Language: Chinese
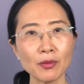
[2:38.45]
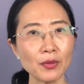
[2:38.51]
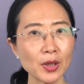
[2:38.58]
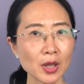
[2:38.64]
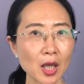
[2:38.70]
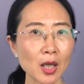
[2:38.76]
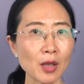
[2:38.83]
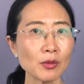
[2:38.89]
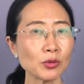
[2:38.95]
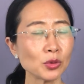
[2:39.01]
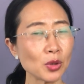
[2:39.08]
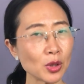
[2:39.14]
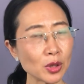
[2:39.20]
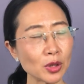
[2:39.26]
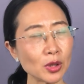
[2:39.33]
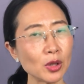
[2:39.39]
非常
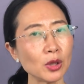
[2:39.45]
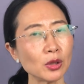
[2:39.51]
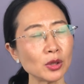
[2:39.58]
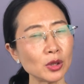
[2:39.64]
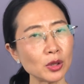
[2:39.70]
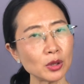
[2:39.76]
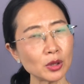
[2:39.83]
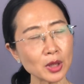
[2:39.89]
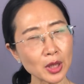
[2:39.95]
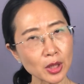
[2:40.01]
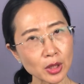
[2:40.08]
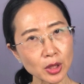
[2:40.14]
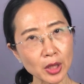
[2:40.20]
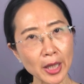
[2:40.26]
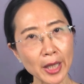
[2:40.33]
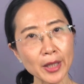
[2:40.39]
确实是那个
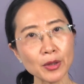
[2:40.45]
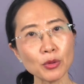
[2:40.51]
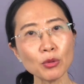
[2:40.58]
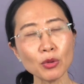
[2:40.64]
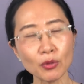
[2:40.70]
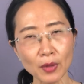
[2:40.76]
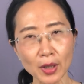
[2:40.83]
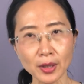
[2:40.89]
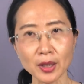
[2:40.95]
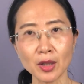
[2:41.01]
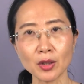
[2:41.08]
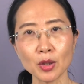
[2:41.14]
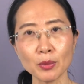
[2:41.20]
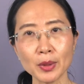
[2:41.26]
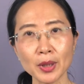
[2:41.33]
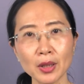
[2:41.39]
是来预防糖
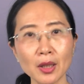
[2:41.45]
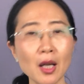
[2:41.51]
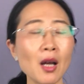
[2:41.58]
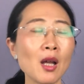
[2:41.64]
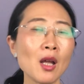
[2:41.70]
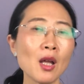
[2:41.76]
尿病了，